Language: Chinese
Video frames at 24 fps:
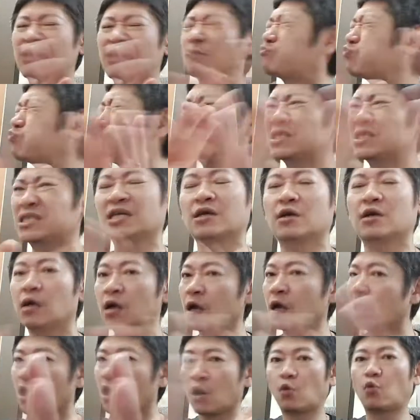样不行，
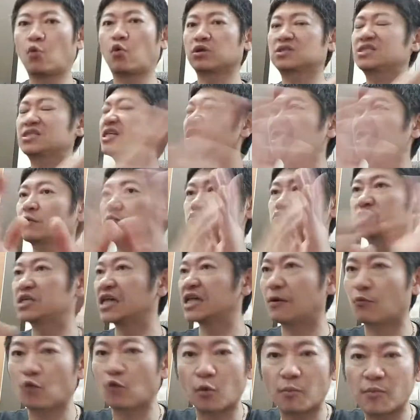我真的这
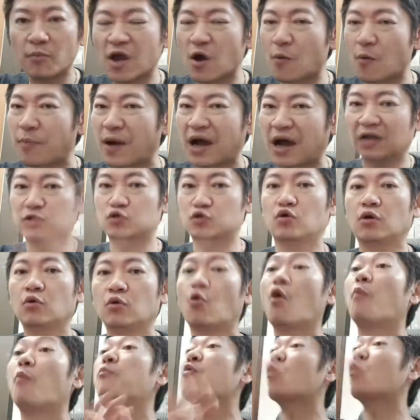样我没有办法做，
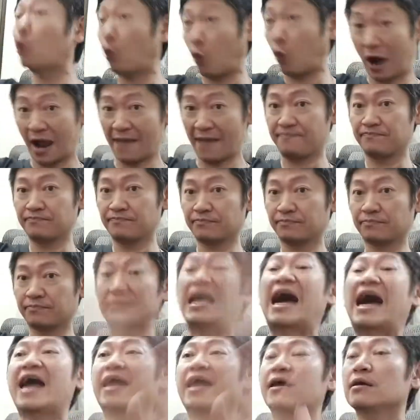我不管。
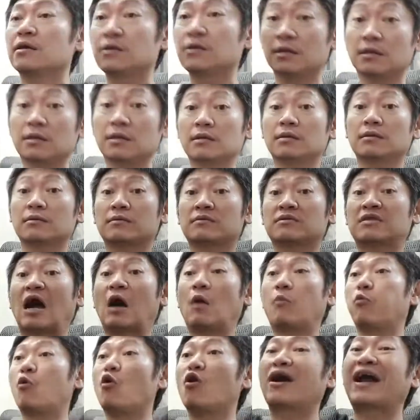来，
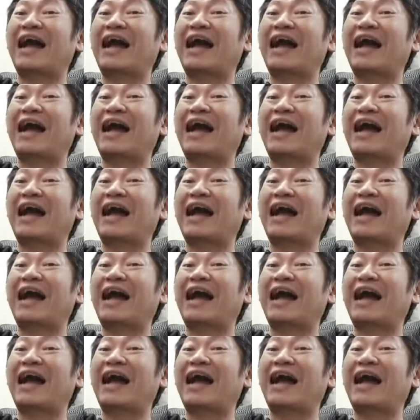导播